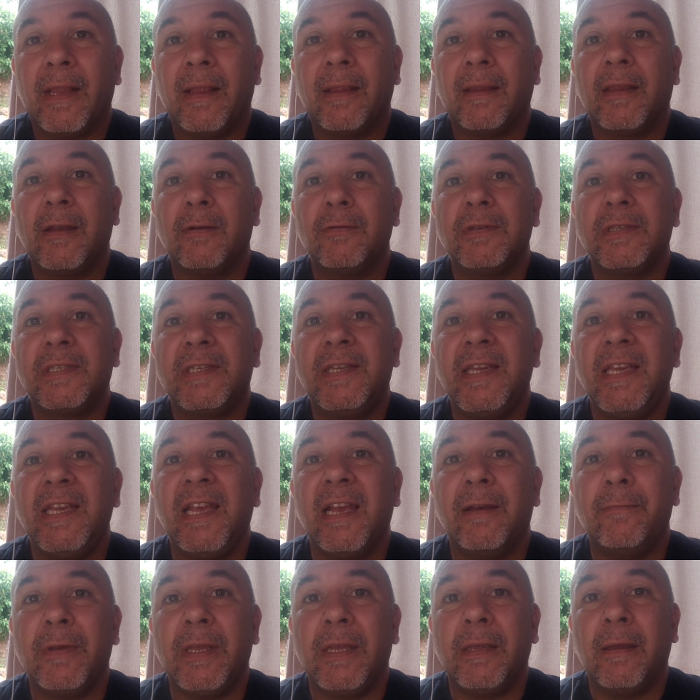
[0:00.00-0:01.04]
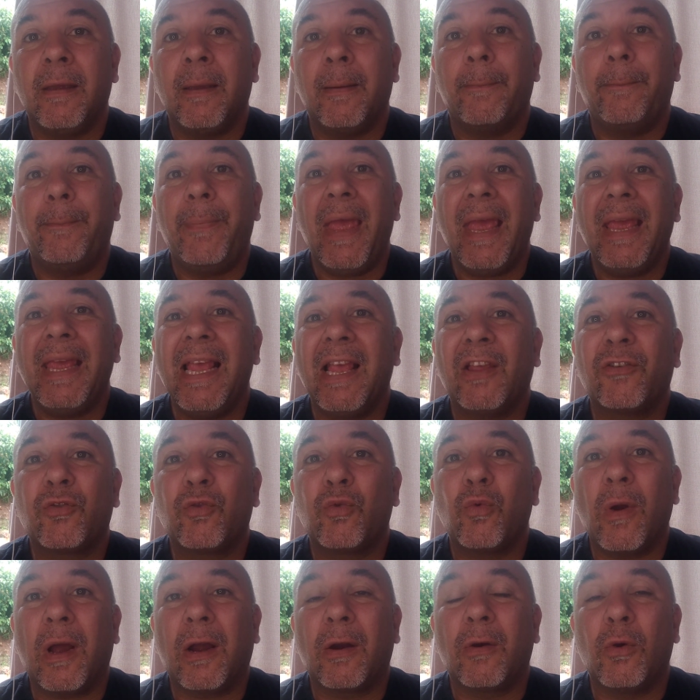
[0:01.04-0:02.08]
Então siga-me, pegue a
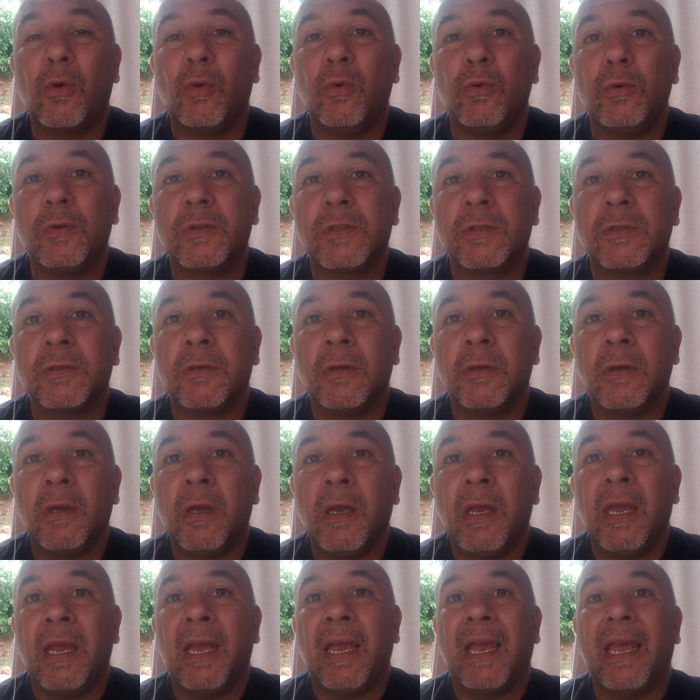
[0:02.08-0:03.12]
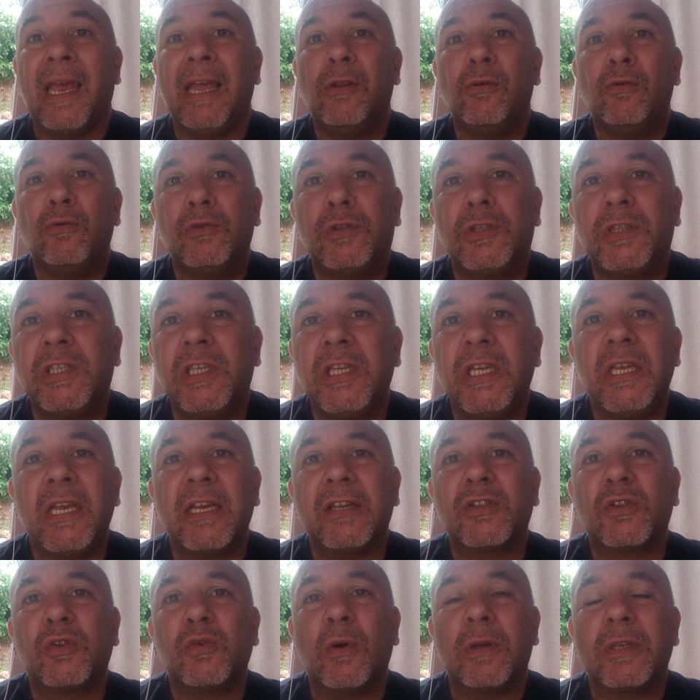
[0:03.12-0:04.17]
sua cruz, renuncie
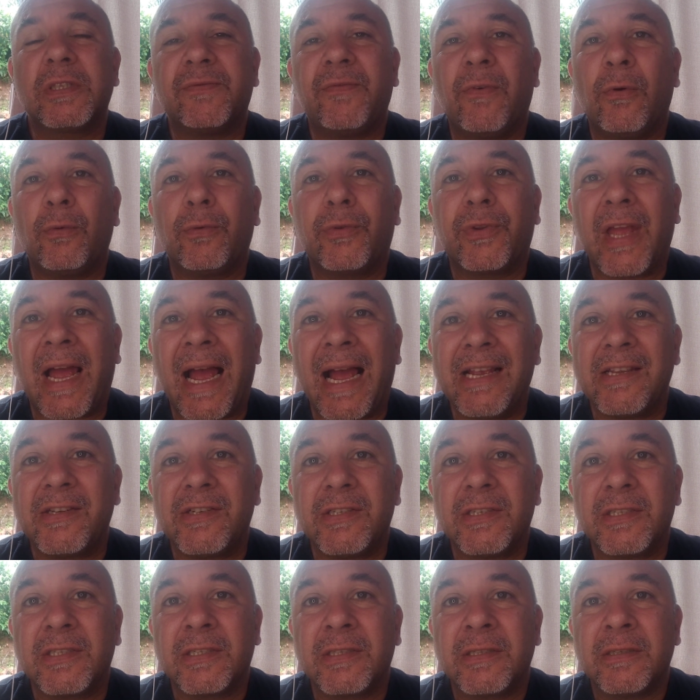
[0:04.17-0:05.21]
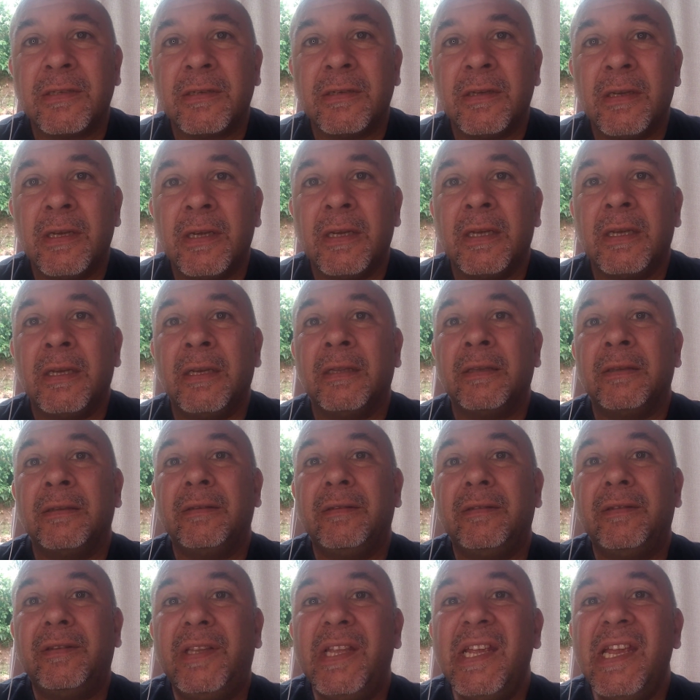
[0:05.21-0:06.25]
às suas vontades,
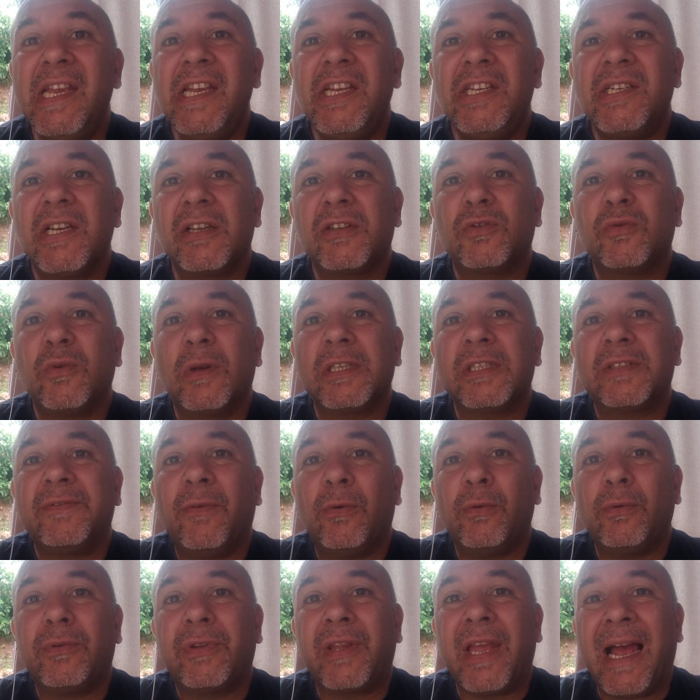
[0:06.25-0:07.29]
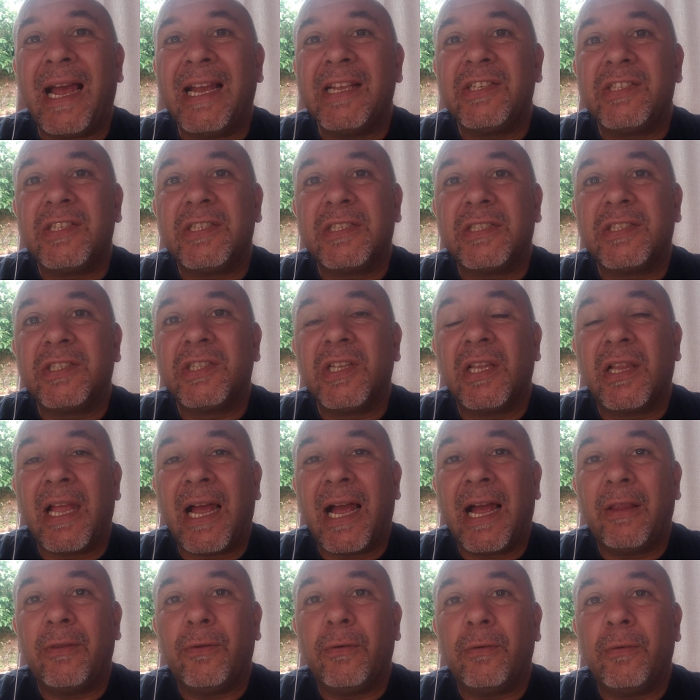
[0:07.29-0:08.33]
deixe as suas vontades de
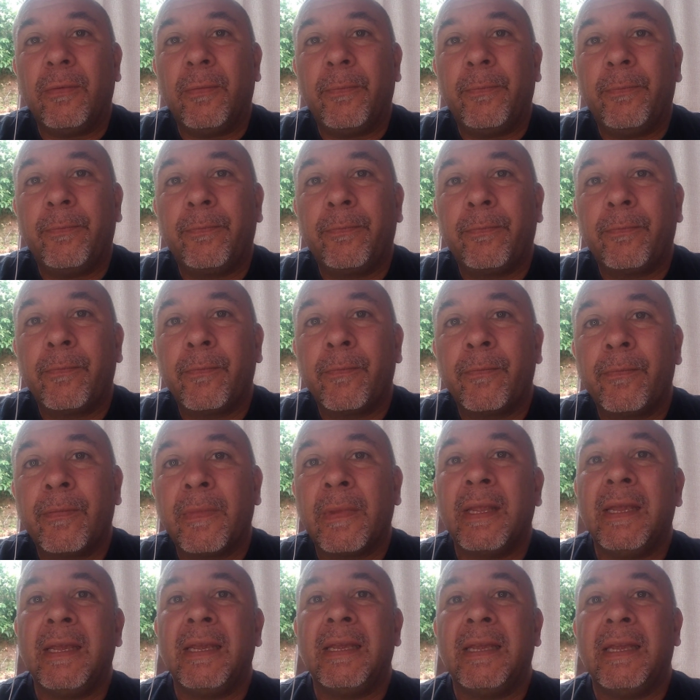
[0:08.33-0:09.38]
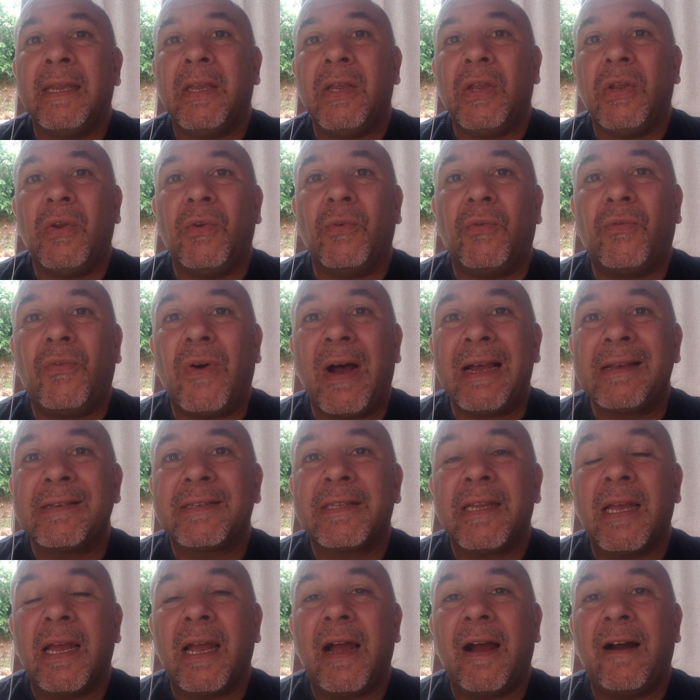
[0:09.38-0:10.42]
lado e
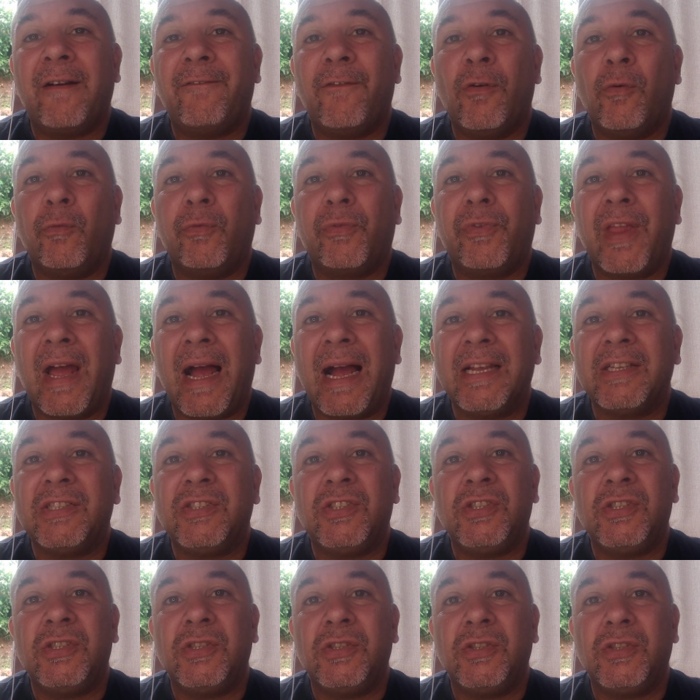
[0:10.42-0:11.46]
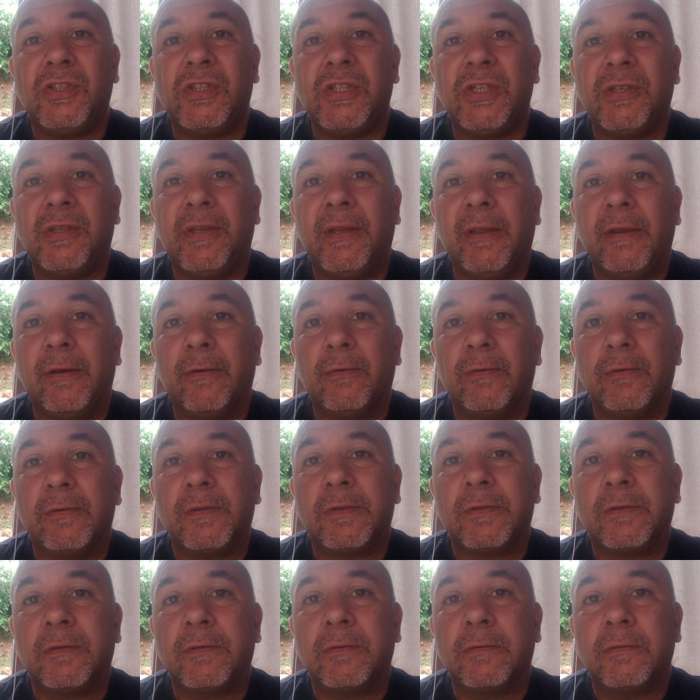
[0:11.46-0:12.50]
faça a vontade de
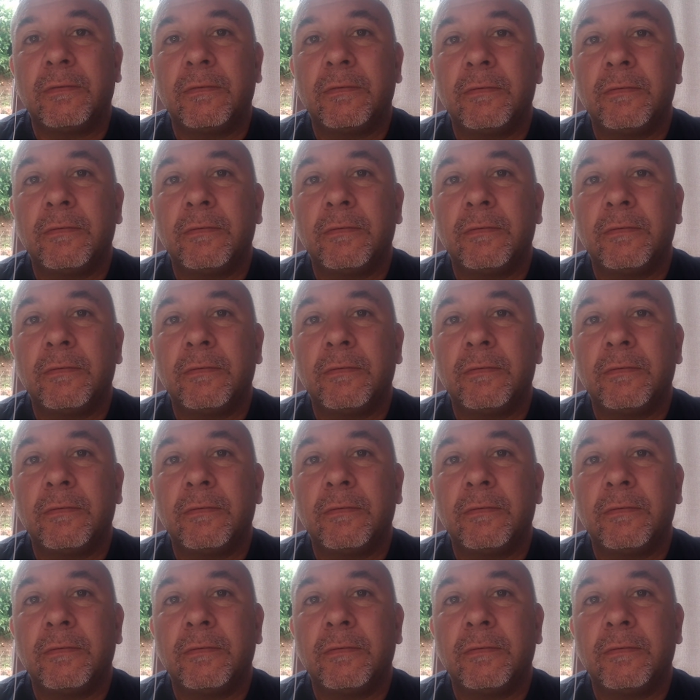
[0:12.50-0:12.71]
Deus.